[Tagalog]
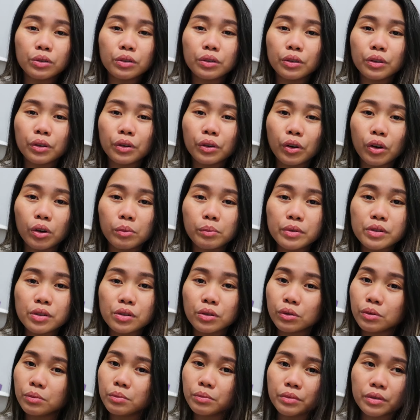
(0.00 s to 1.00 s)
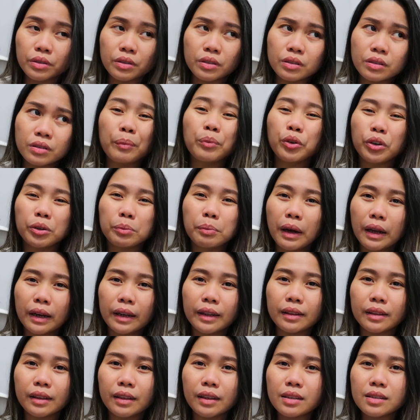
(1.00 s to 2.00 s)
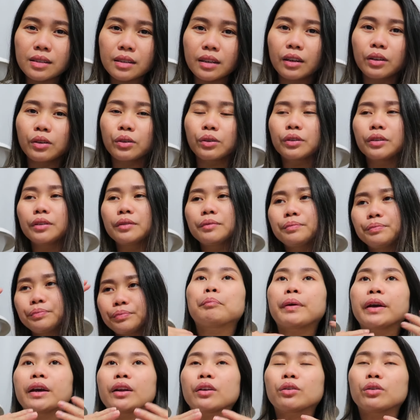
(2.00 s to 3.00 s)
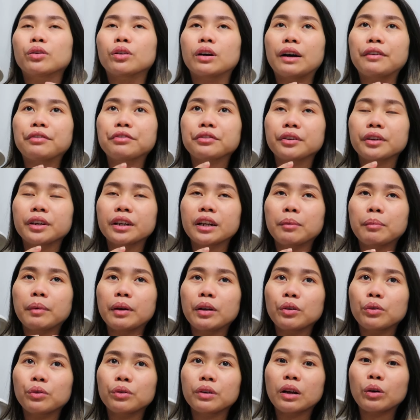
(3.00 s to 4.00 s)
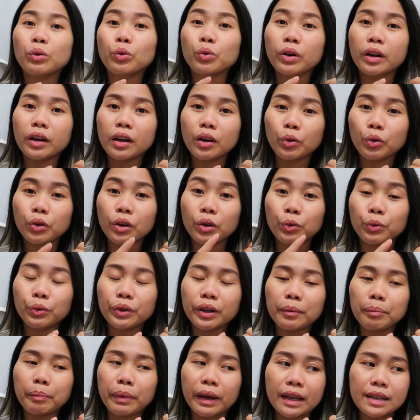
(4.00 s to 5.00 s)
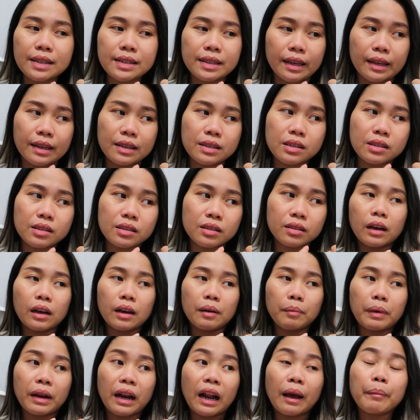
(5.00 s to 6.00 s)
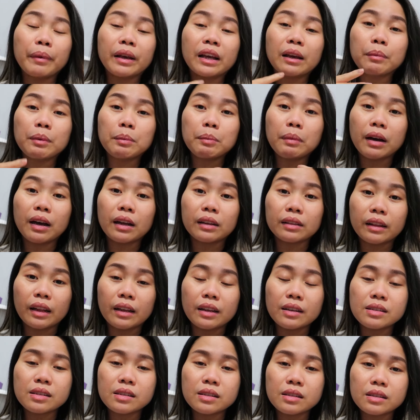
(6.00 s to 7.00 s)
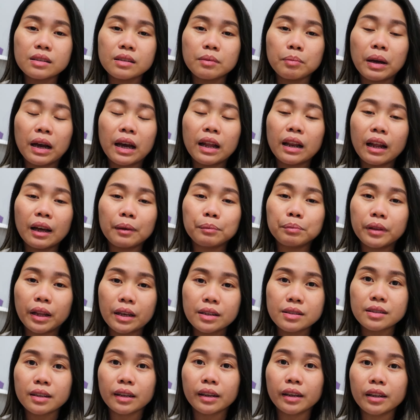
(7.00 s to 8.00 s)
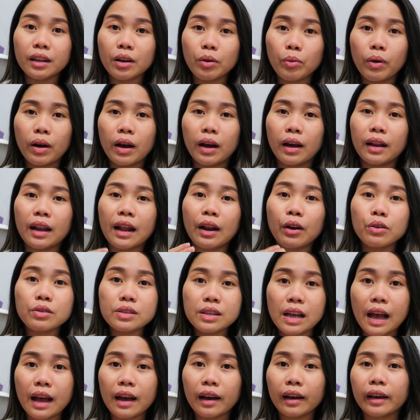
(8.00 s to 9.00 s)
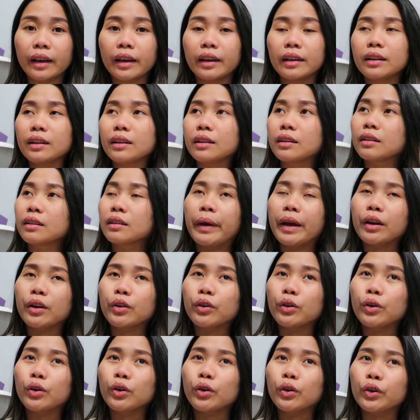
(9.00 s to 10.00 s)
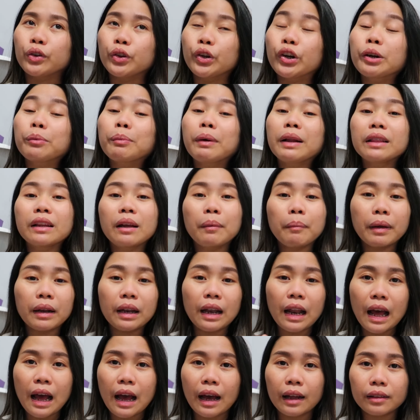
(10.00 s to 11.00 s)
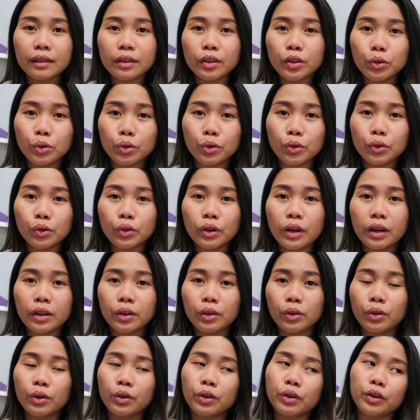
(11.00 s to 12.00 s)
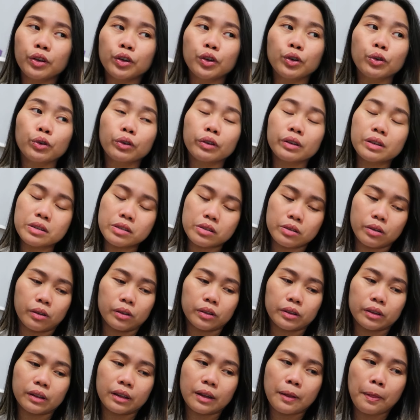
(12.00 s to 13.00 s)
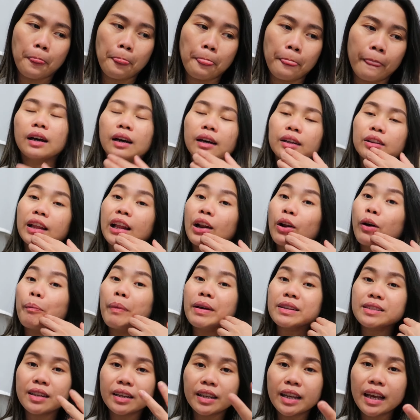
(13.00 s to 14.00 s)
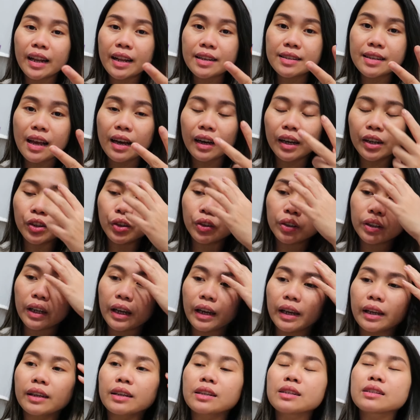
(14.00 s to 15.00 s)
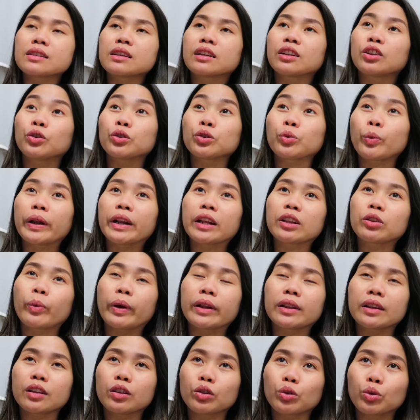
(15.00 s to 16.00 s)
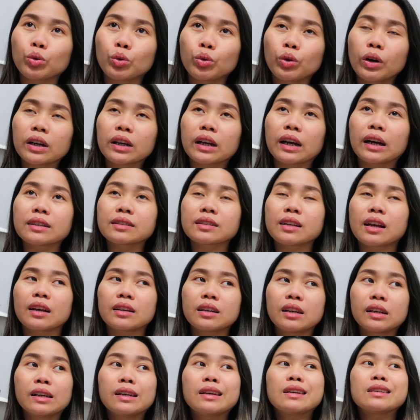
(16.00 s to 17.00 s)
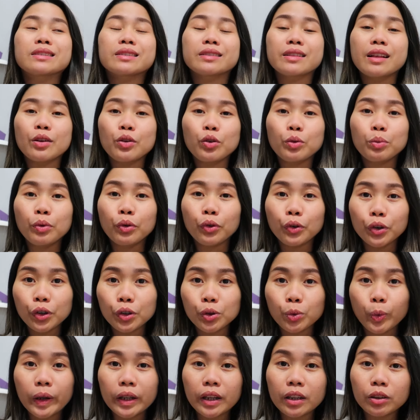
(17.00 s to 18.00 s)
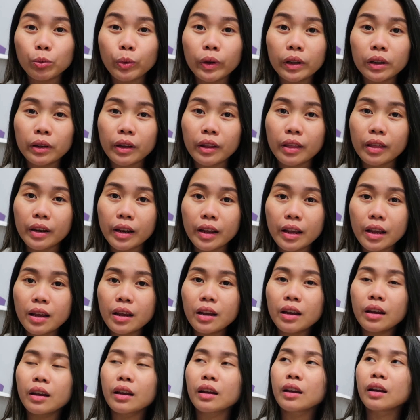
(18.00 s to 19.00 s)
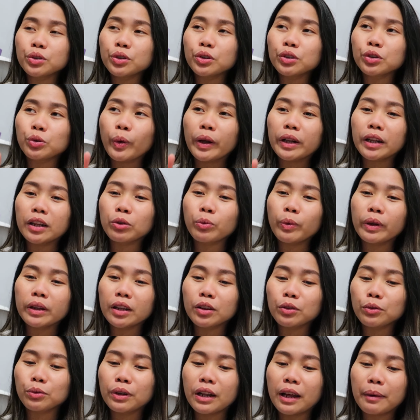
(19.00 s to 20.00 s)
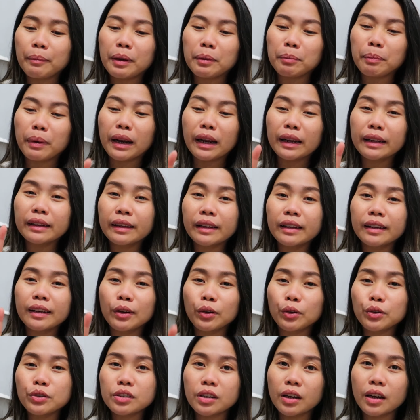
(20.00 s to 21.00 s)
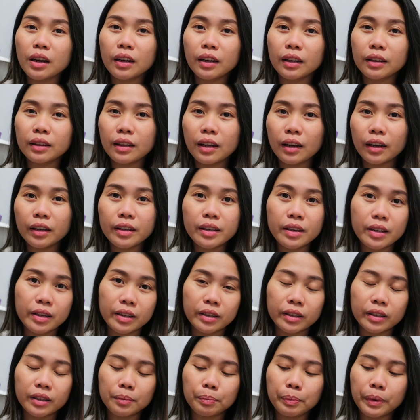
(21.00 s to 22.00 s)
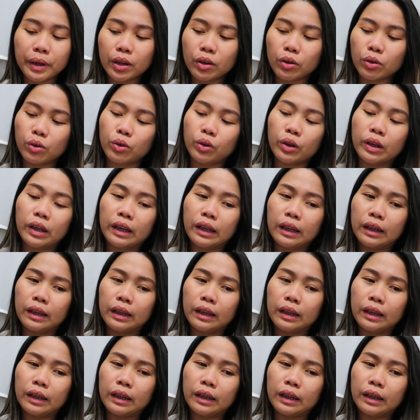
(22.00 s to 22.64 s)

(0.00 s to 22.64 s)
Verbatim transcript: yung chromosomes abnormalities, ganun. Pero after naman nung nakunan ako ng unang beses, uh, marami kami mga tests mga lab test na ginawa, lalo sa akin. Pero, normal naman lahat yung, ano, yung result. Uh, dalawang best nangyari sa akin yun guys, noong 2022 hanggang sa sinalubong ko yung 2023. So yung 2022 namin, parang hindi ganun siya kagandang year, pero